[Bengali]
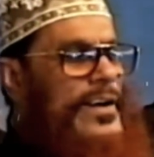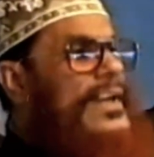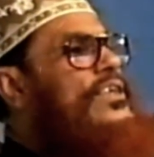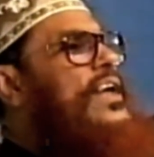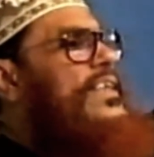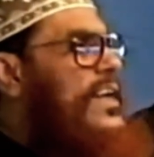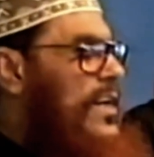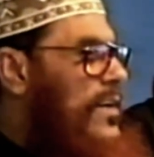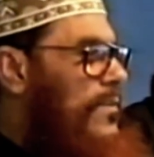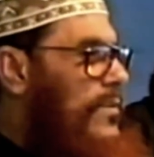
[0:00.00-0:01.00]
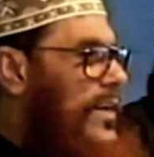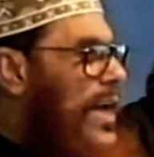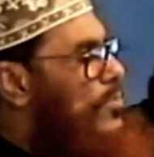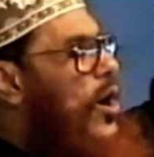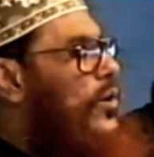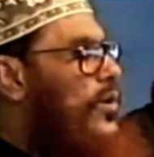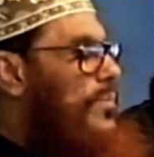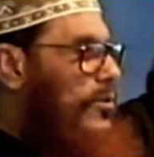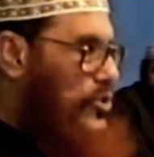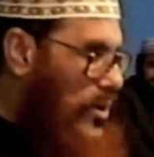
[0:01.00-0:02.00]
ইত্যাদি এই ভয়গুলি
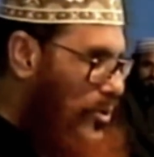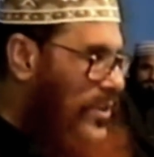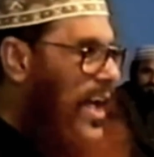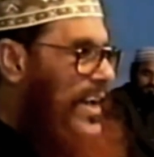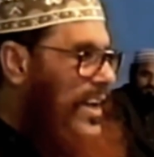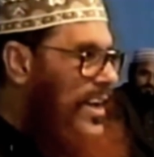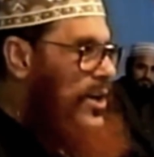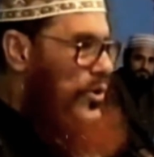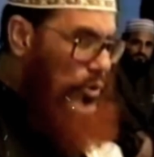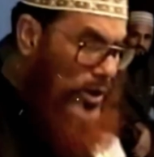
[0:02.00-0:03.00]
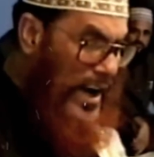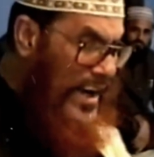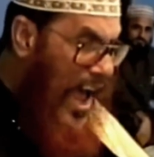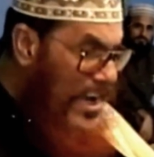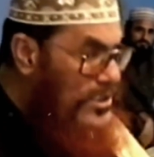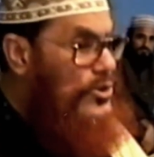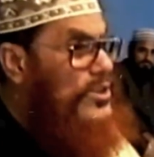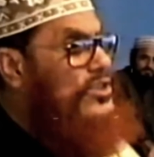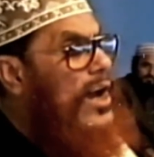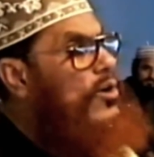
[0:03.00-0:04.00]
মানুষের মনে থাকে কোরআনের আইন
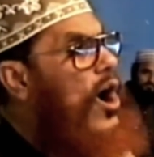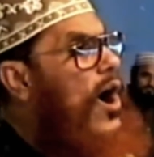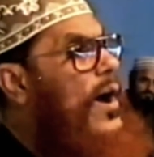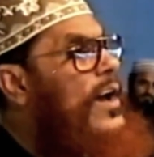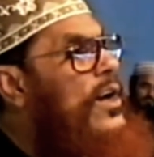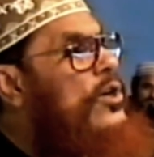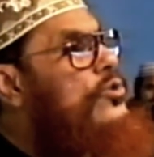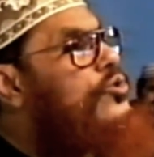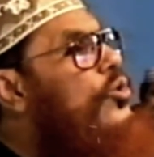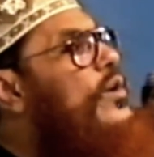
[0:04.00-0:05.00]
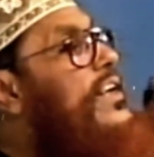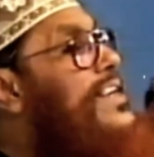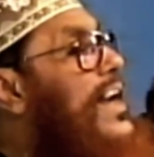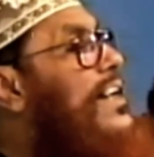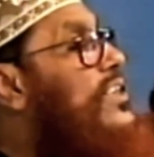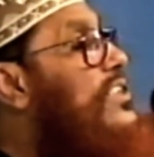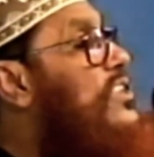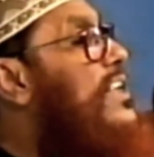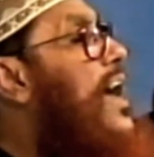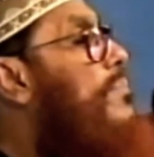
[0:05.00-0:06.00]
যদি চালু হয় চুরি ডাকাতি
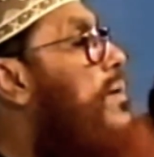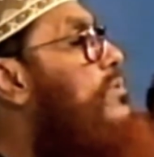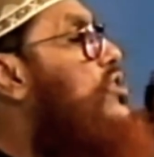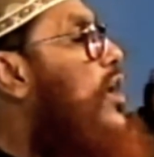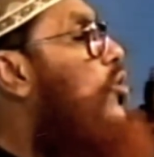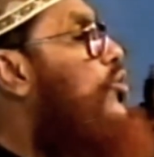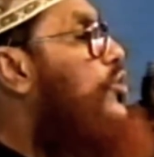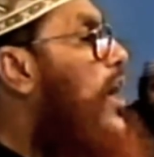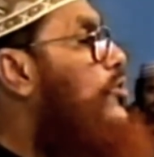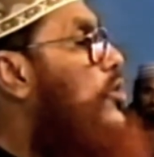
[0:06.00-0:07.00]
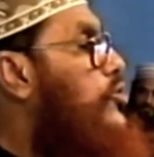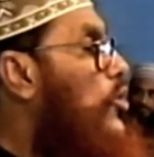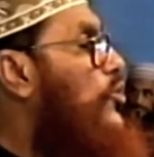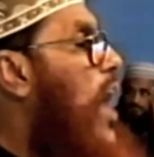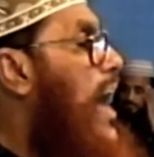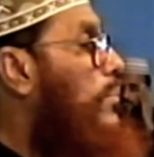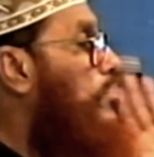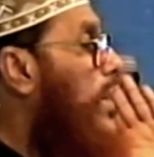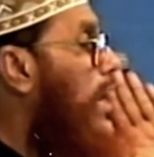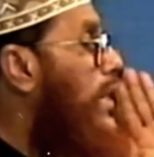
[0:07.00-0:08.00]
জেনা ব্যবচার হত্যা ধর্ষণ
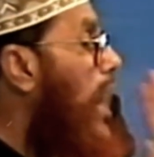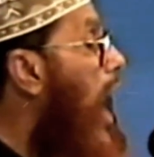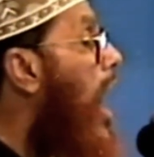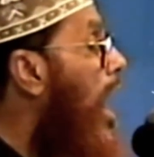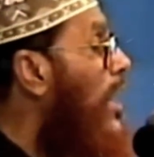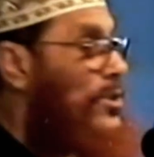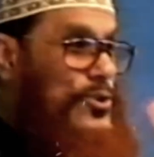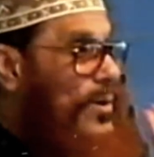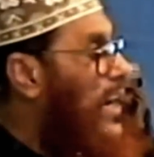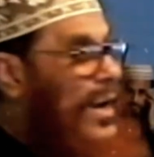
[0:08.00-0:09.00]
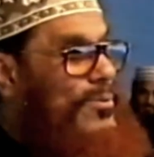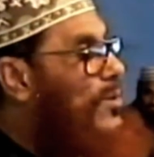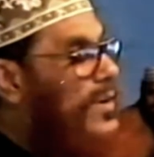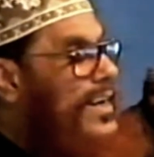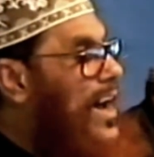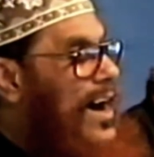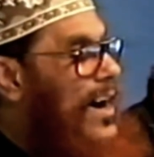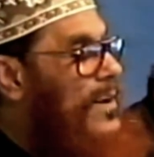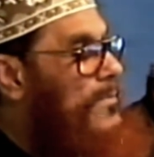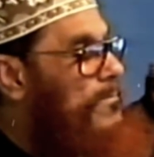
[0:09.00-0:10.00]
থাকবে না সোমান আল্লাহ বলবেন না
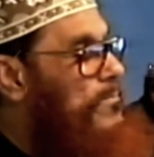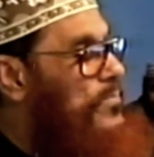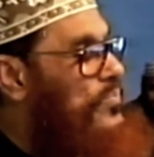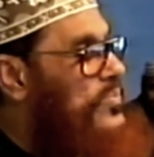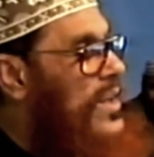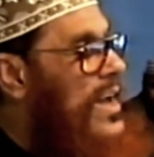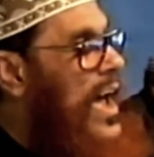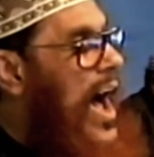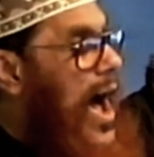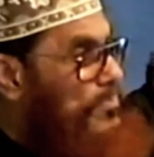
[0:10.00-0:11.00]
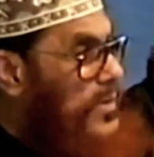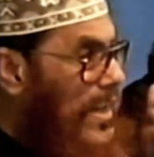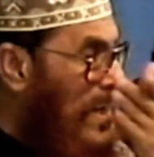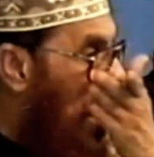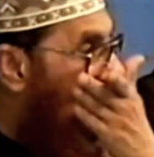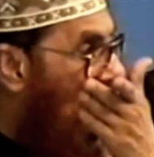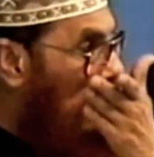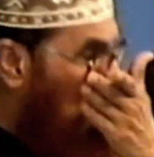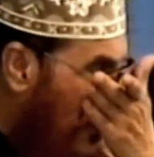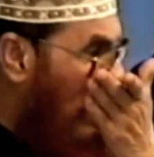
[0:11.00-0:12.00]
আপনি
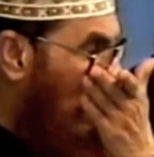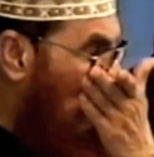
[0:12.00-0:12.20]
আর্মি দিয়ে